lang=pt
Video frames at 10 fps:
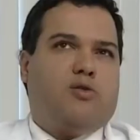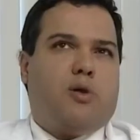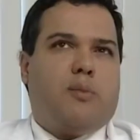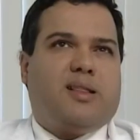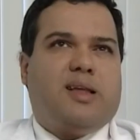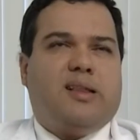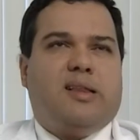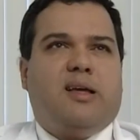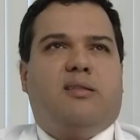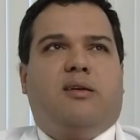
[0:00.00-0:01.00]
é uma
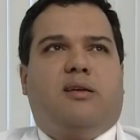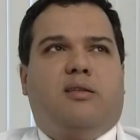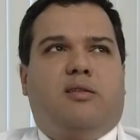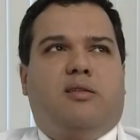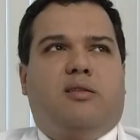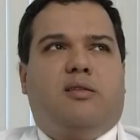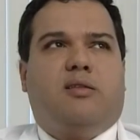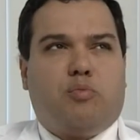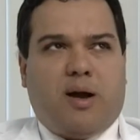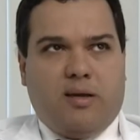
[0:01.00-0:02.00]
tendência que
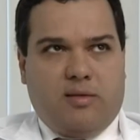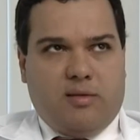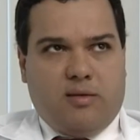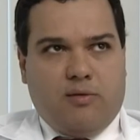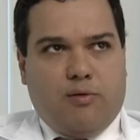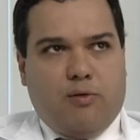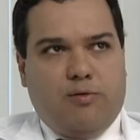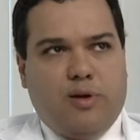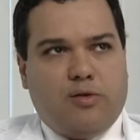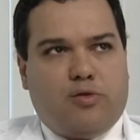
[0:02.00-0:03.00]
nos países
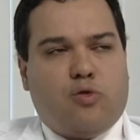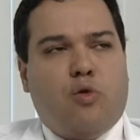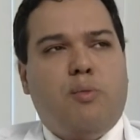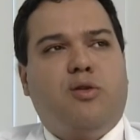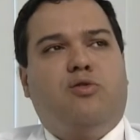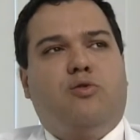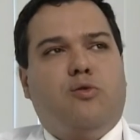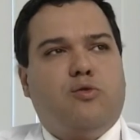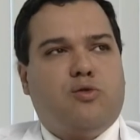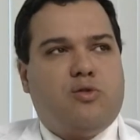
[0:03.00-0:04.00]
desenvolvidos
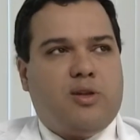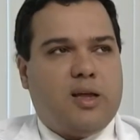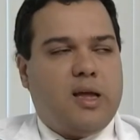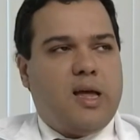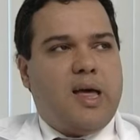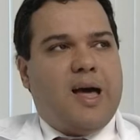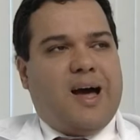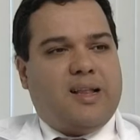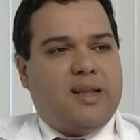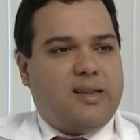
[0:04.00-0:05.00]
começou-se
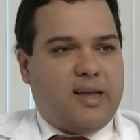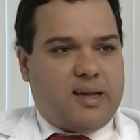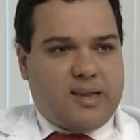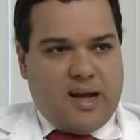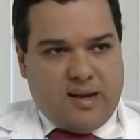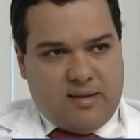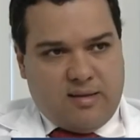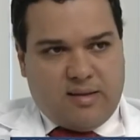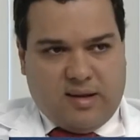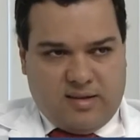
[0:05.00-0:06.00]
a detectar nas
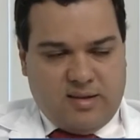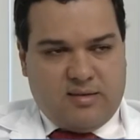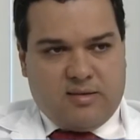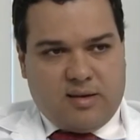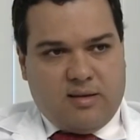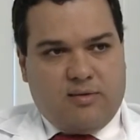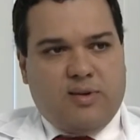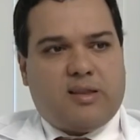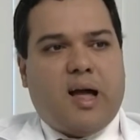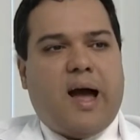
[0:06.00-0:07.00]
estatísticas
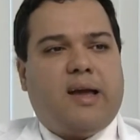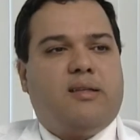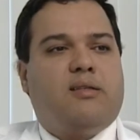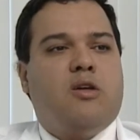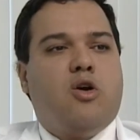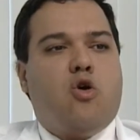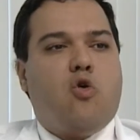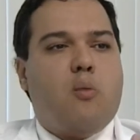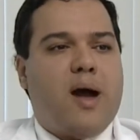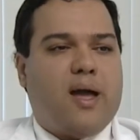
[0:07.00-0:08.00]
vitais
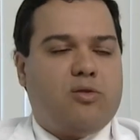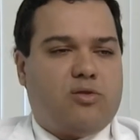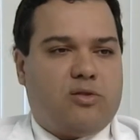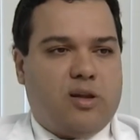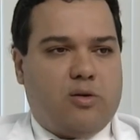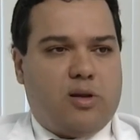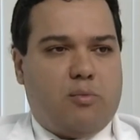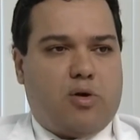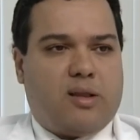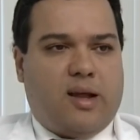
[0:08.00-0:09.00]
uma redução na
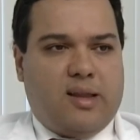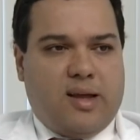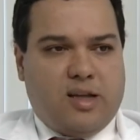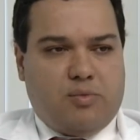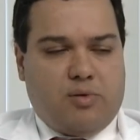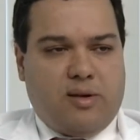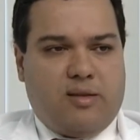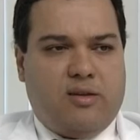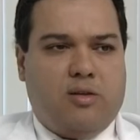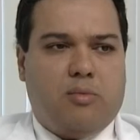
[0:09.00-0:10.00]
mortalidade por
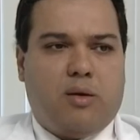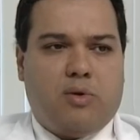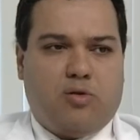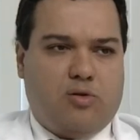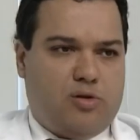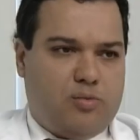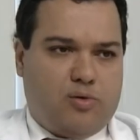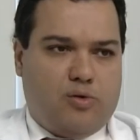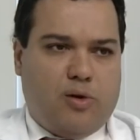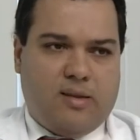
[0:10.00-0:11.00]
câncer de mama nos
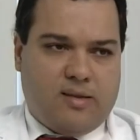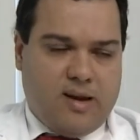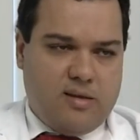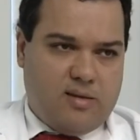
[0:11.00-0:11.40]
últimos dois, três